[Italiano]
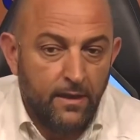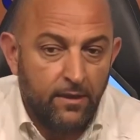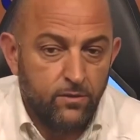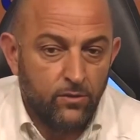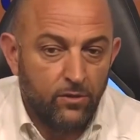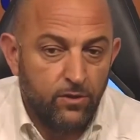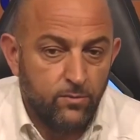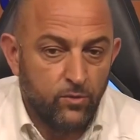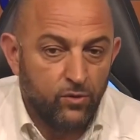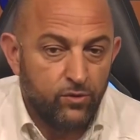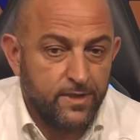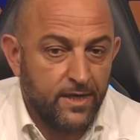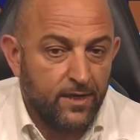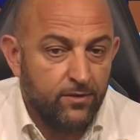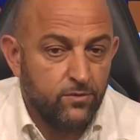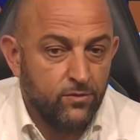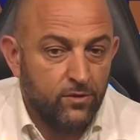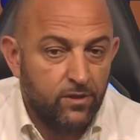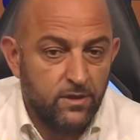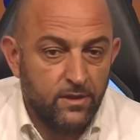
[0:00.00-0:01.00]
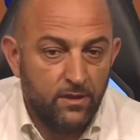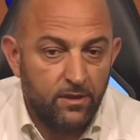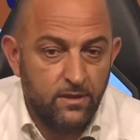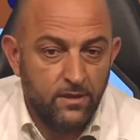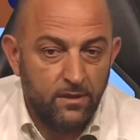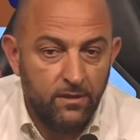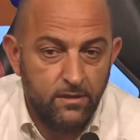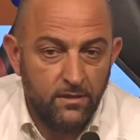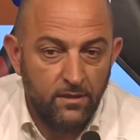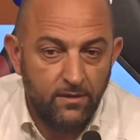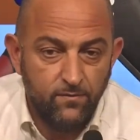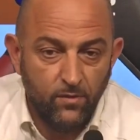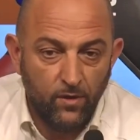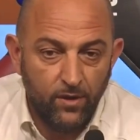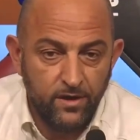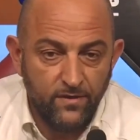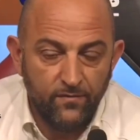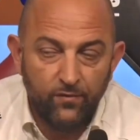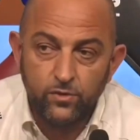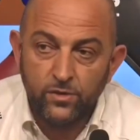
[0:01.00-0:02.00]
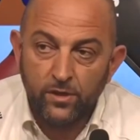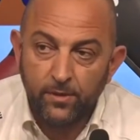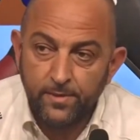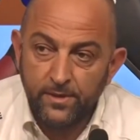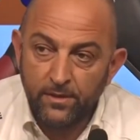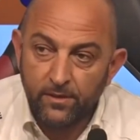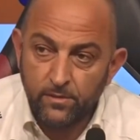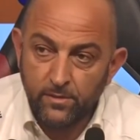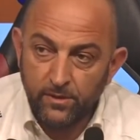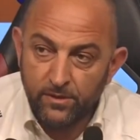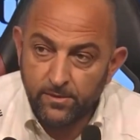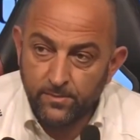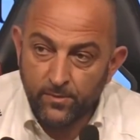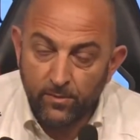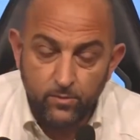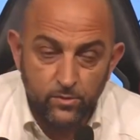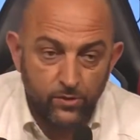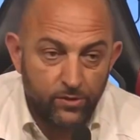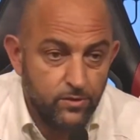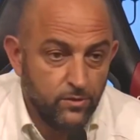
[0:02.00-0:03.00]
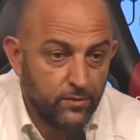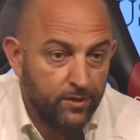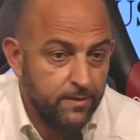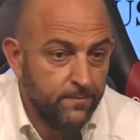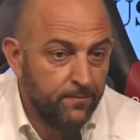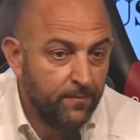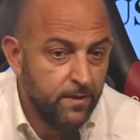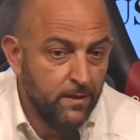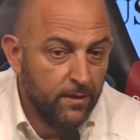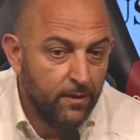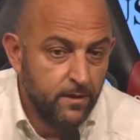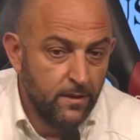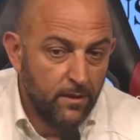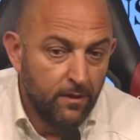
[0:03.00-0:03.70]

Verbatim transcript: hanno dimostrato di, di volere fortemente questa promozione